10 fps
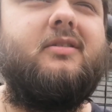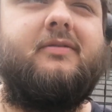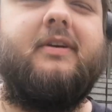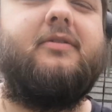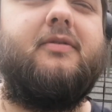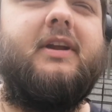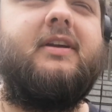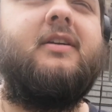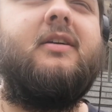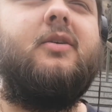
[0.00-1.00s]
Ich werde es euch
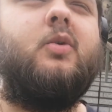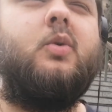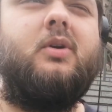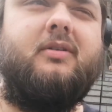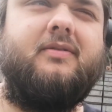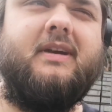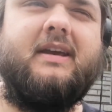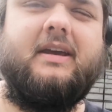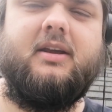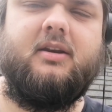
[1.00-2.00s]
verlinken. Und wir
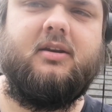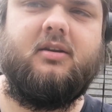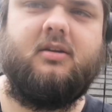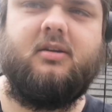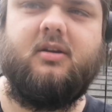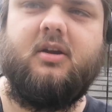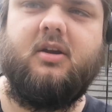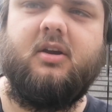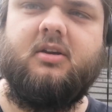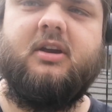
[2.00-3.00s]
gehen
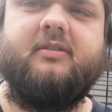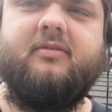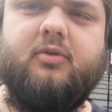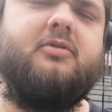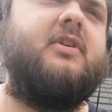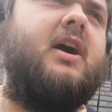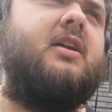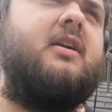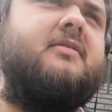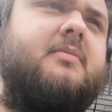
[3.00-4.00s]
jetzt, würde ich
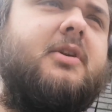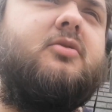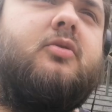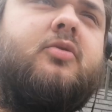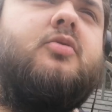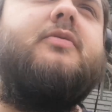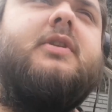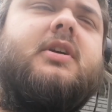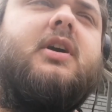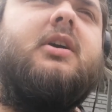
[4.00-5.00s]
sagen, langsam Richtung Zug
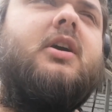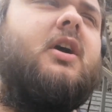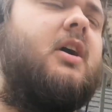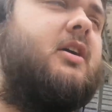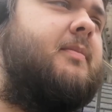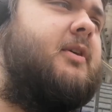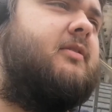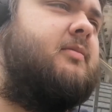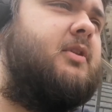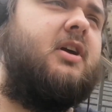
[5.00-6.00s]
wieder. Ich habe
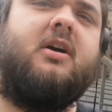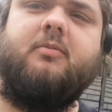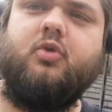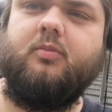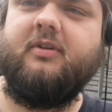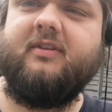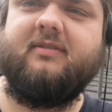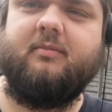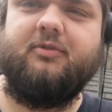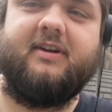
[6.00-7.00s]
jetzt ziemlich lange am Dom
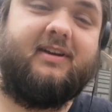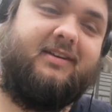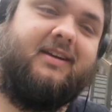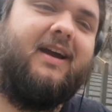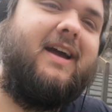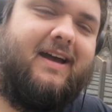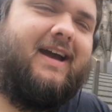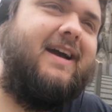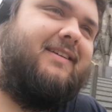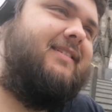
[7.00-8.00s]
gesessen. Ich muss sagen, ich,
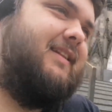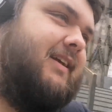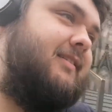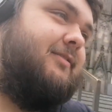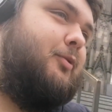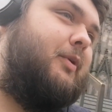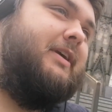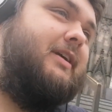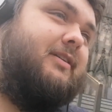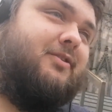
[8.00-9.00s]
es klingt
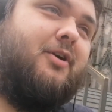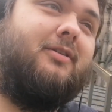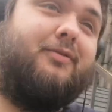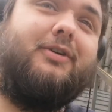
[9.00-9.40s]
skurril. Köln ist